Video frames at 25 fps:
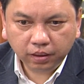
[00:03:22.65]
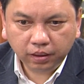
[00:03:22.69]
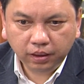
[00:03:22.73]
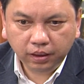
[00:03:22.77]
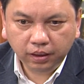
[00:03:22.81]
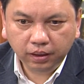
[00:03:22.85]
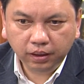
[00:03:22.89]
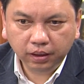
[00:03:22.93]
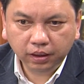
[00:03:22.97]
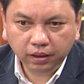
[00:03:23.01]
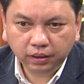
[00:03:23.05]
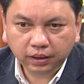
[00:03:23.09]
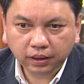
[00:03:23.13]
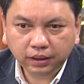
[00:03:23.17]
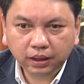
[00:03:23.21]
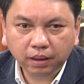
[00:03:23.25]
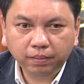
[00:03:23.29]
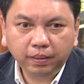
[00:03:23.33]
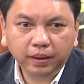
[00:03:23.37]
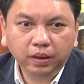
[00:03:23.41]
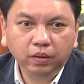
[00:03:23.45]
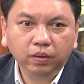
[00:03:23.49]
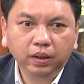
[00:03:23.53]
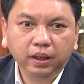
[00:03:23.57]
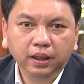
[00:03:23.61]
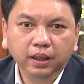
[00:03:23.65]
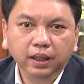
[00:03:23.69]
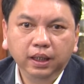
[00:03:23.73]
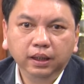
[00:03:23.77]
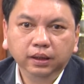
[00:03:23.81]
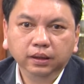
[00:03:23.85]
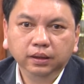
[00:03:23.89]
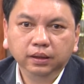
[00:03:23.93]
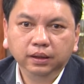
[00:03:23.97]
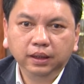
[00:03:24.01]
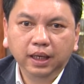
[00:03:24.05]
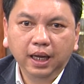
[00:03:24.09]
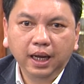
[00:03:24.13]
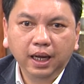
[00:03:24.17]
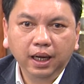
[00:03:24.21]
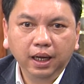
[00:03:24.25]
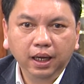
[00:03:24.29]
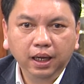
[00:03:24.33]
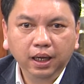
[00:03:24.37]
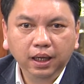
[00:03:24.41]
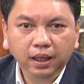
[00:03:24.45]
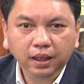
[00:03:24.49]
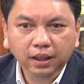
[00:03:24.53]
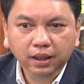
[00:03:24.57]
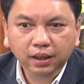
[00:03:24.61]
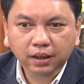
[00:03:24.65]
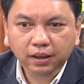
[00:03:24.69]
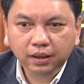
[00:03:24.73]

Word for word: thì chắc chắn ban kỷ luật đã